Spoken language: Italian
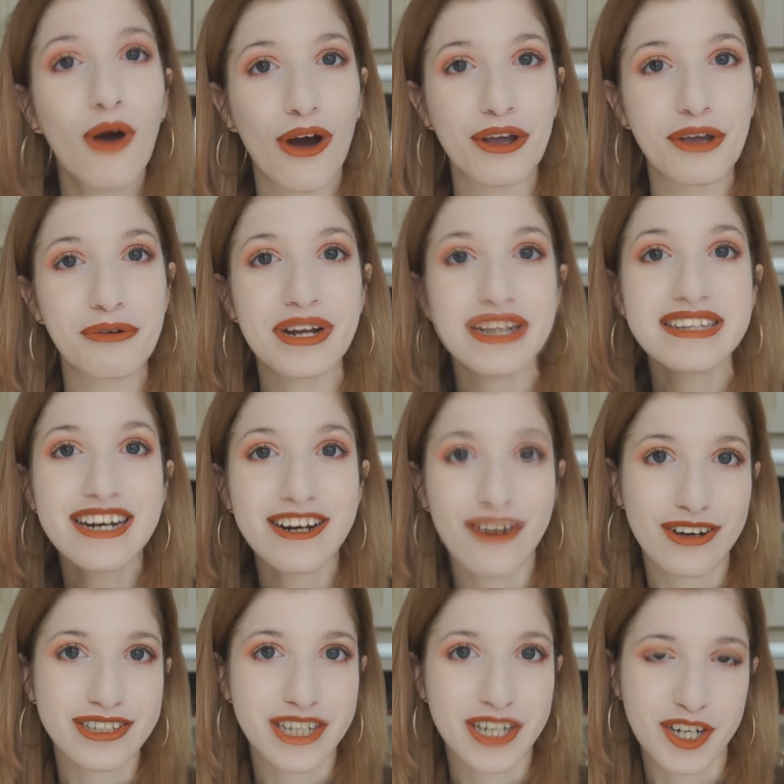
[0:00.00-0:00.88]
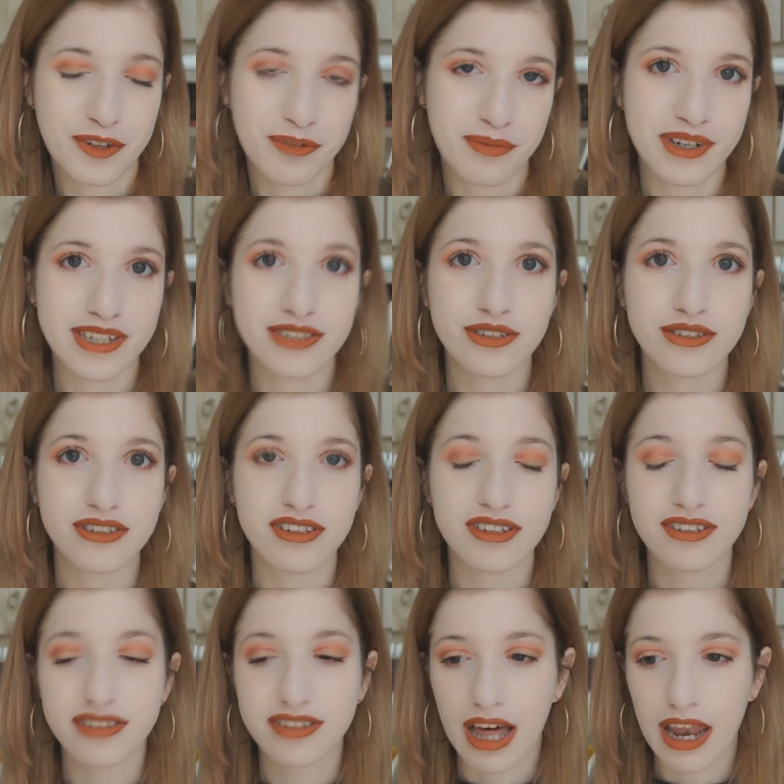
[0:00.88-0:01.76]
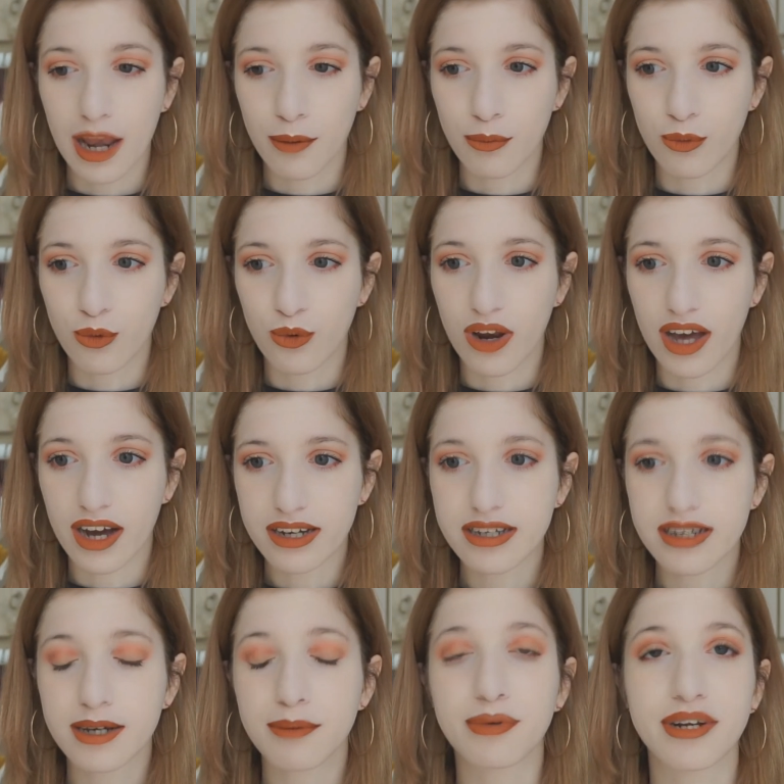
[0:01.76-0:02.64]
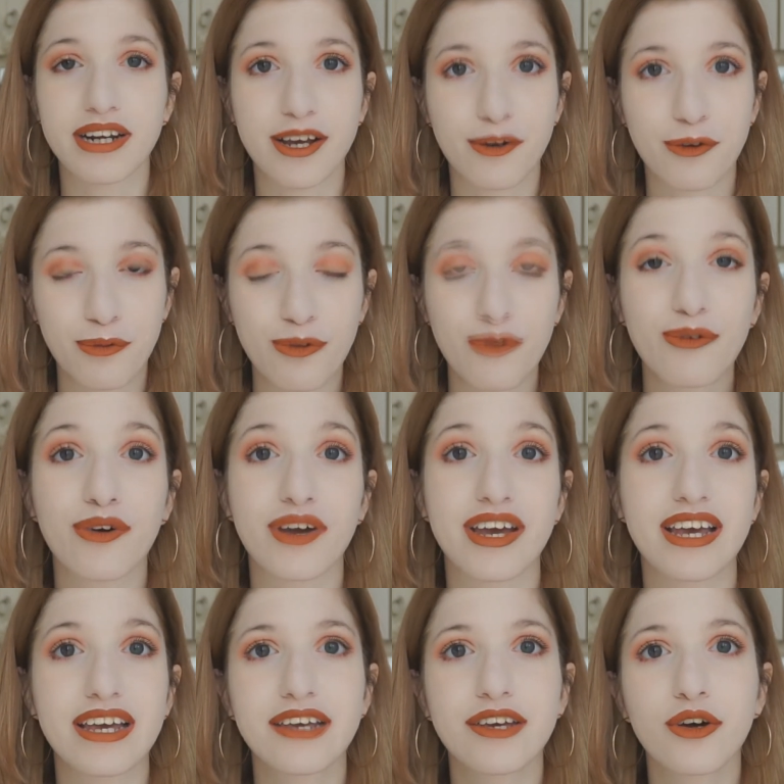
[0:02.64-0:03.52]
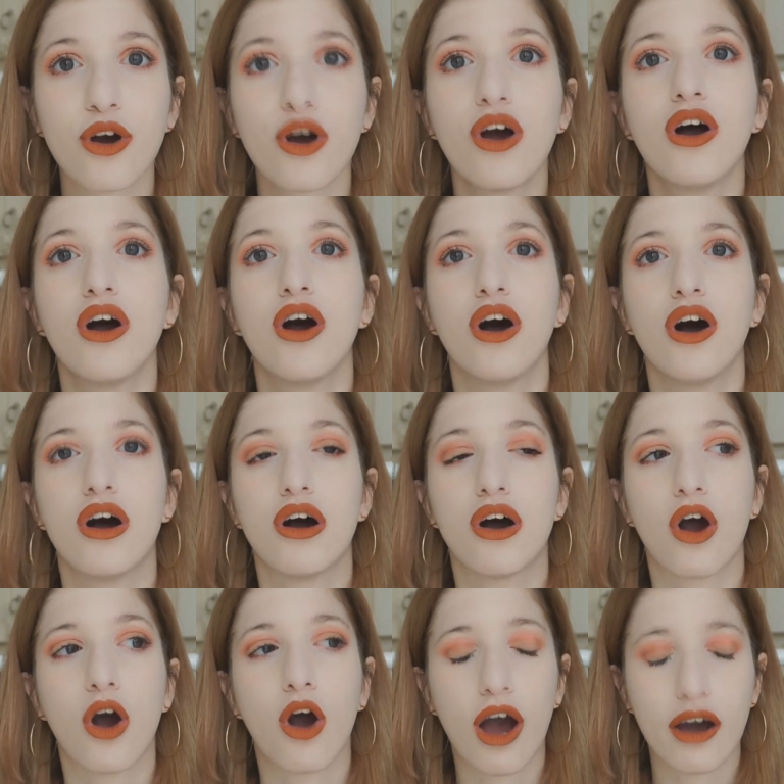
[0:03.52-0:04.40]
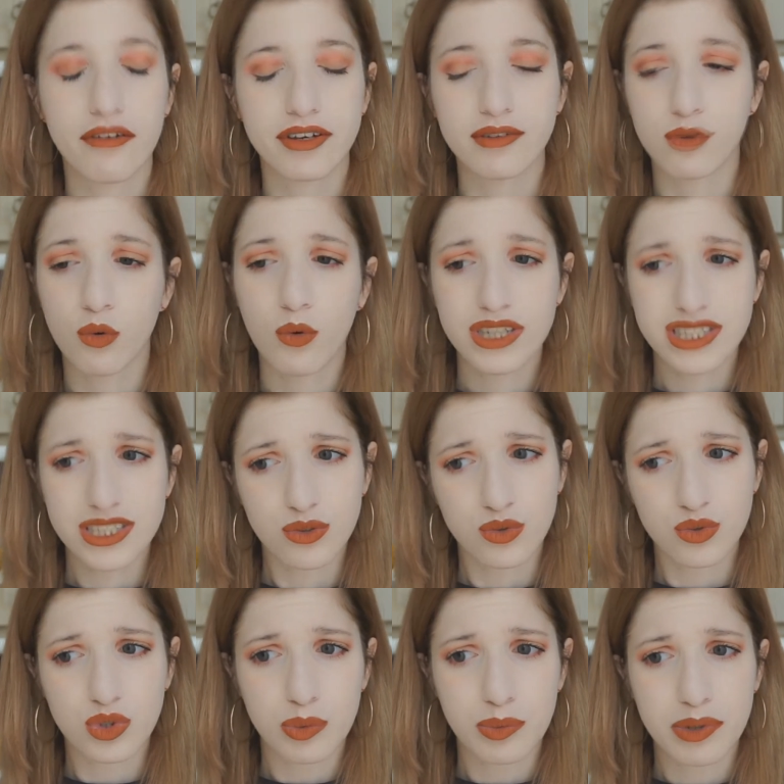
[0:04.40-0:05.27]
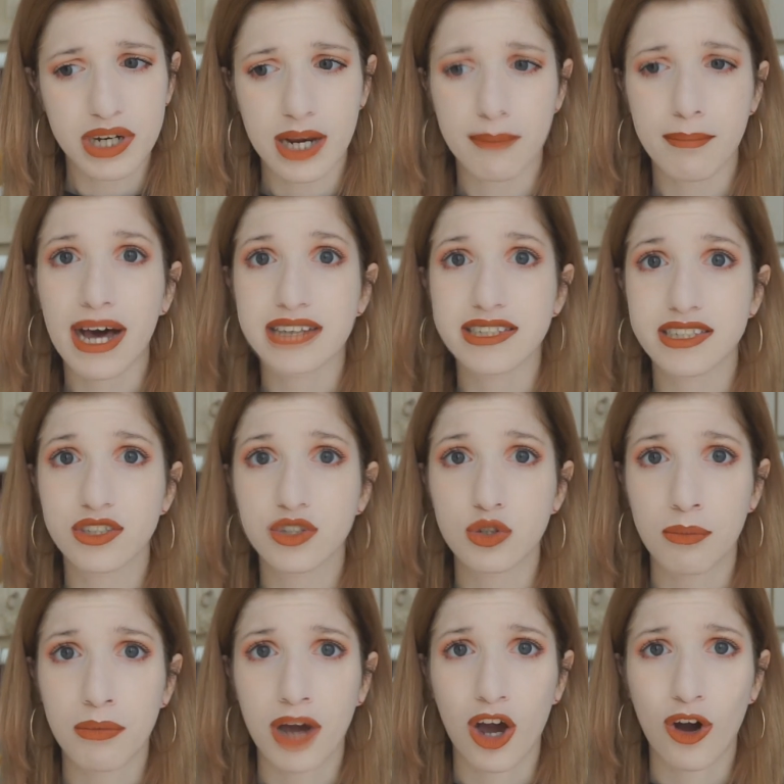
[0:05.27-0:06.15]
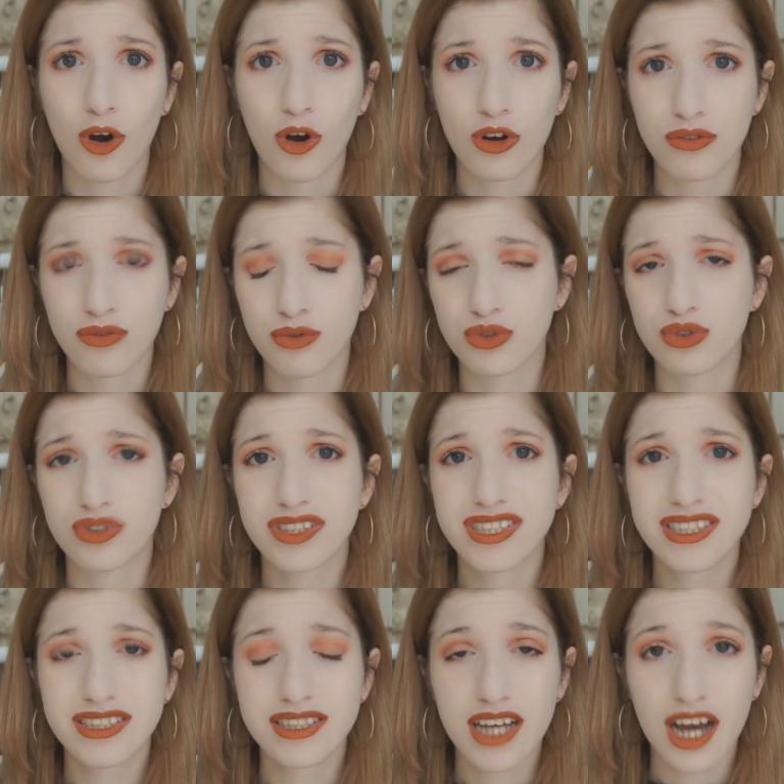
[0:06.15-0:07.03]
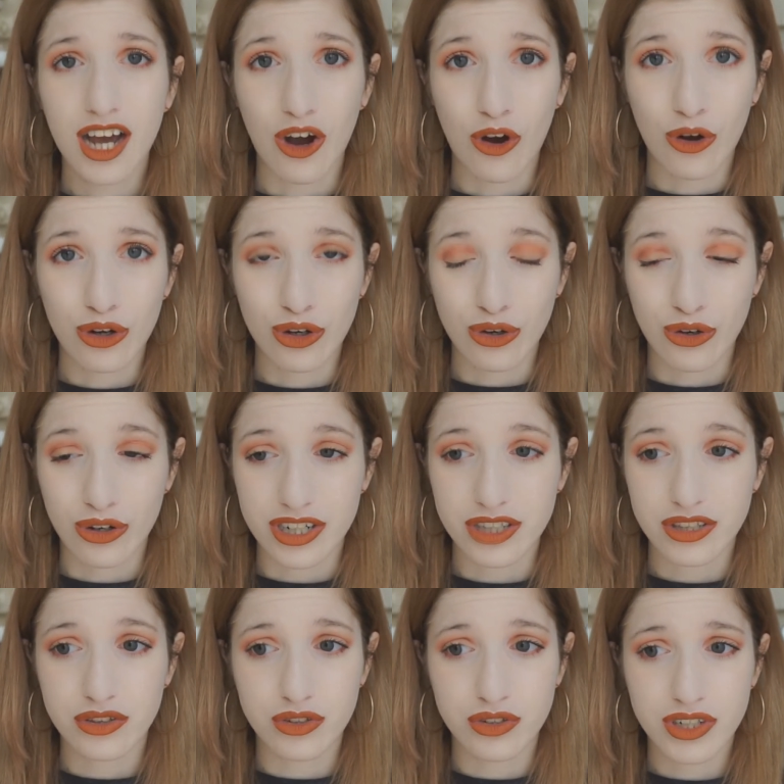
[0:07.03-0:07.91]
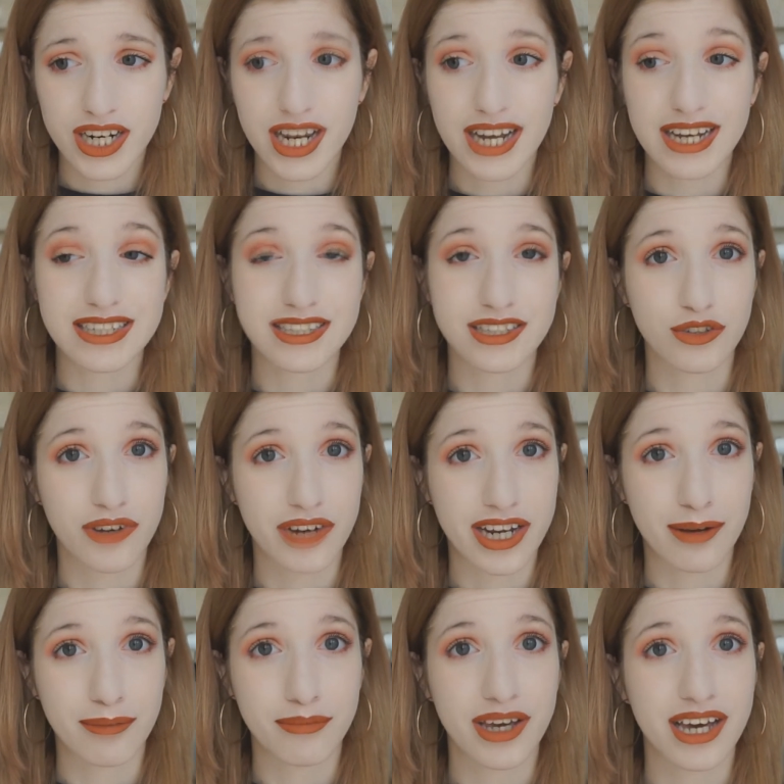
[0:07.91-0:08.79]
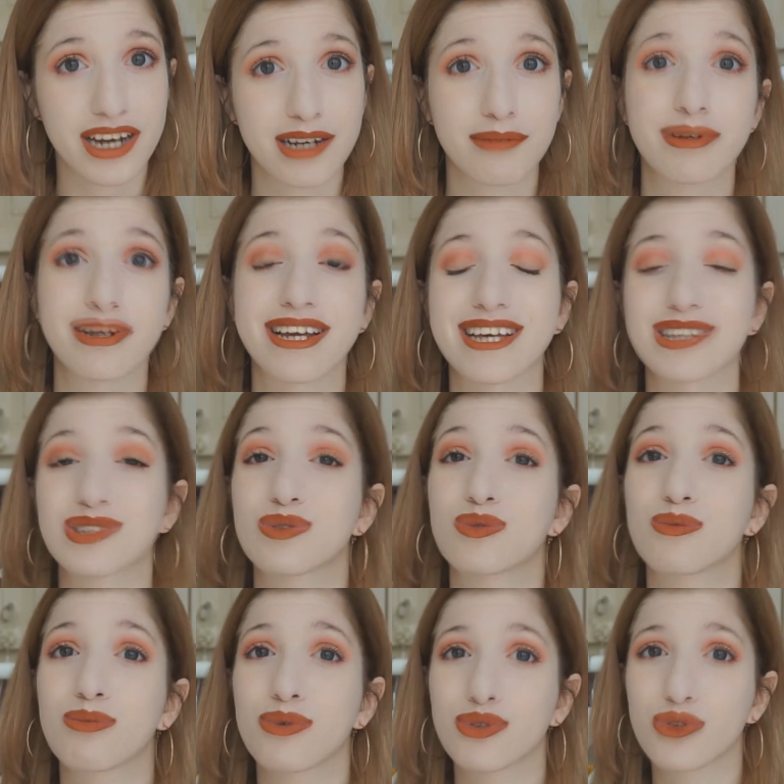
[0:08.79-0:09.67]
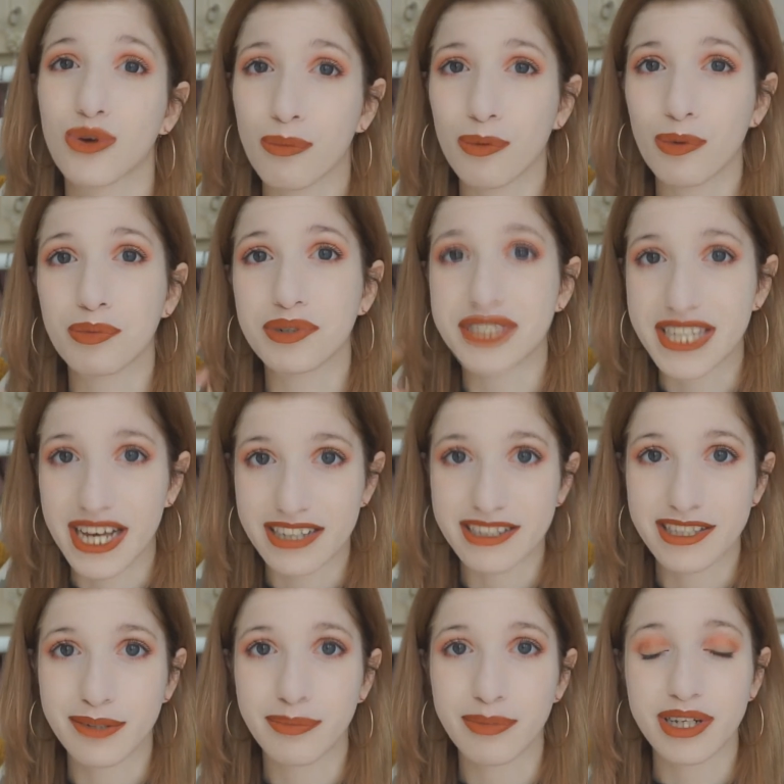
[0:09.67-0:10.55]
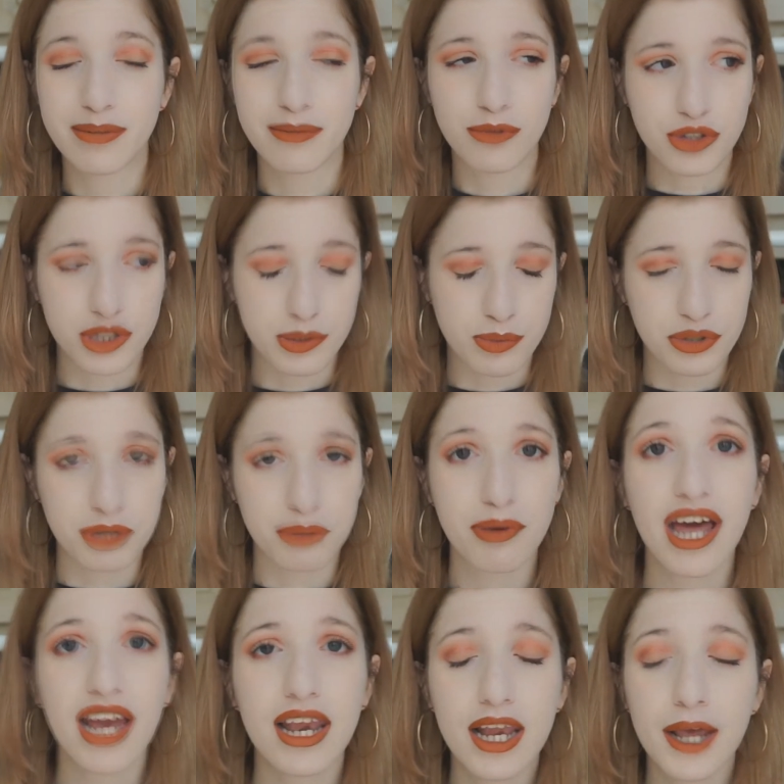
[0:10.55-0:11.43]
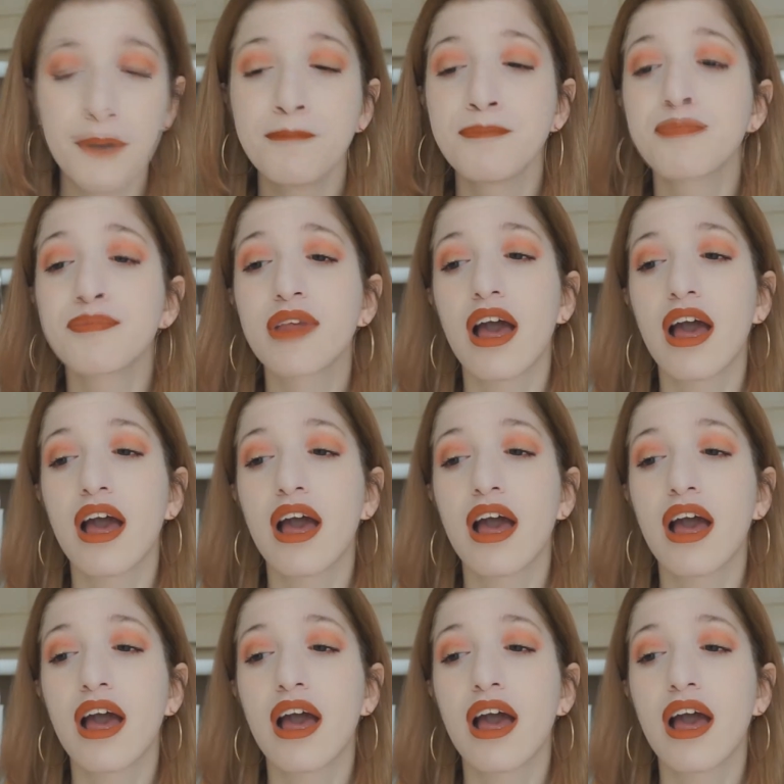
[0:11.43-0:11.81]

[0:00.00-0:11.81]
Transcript: Poi un'altra cosa che ho preso dalla Mulak, perché comunque io avevo quasi tutto per la base, insomma ho il fontinta, ho il correttore, anche se dovrei cambiarli perché sono un po' troppo pesanti per il mio tipo di pelle,